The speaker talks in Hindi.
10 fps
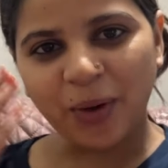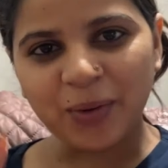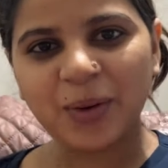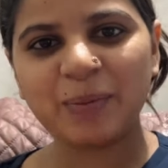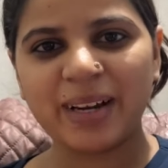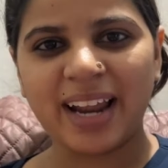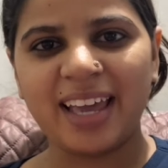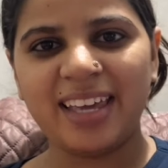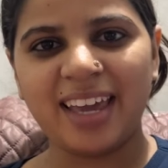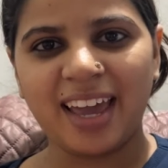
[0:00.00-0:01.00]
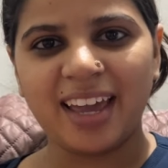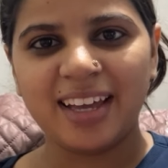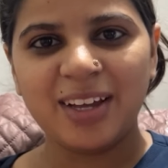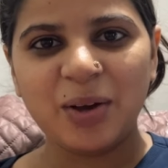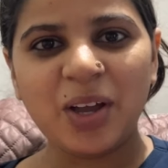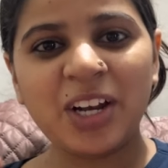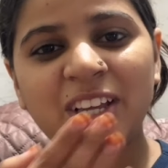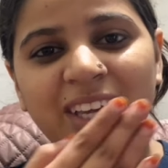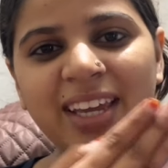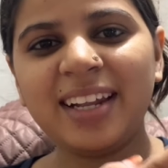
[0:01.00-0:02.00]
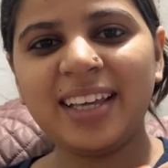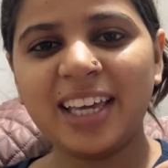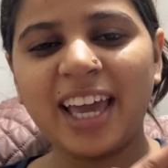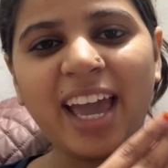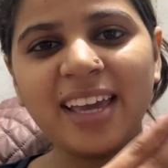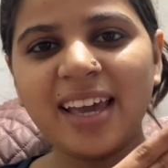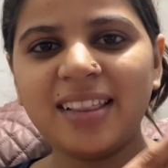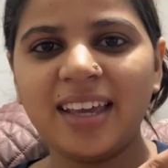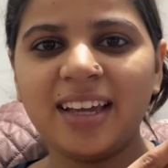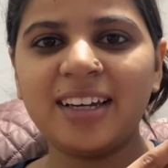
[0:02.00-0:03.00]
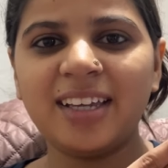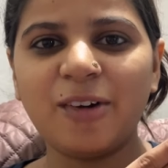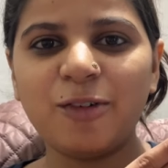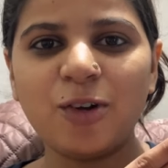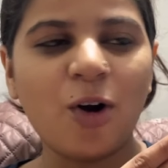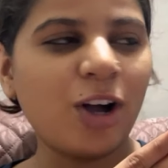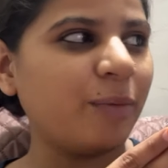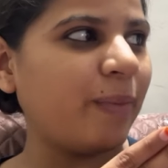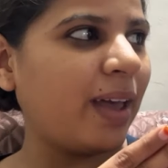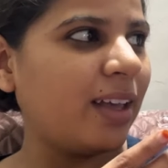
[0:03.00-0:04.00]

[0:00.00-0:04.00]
ही कौन बनाई है इनकी इनकी ये ये दिख रही है व्लॉग तो में